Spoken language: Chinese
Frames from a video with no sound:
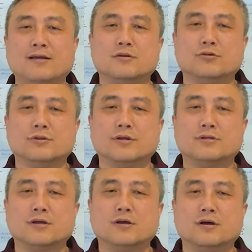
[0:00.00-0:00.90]
有的
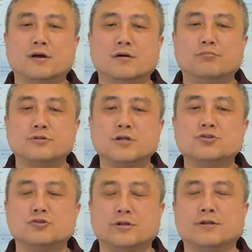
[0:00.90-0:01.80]
这个不真
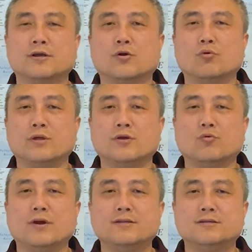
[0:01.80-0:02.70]
实的这个婚姻
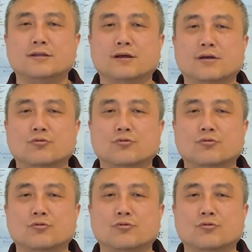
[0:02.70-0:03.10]
关系呢，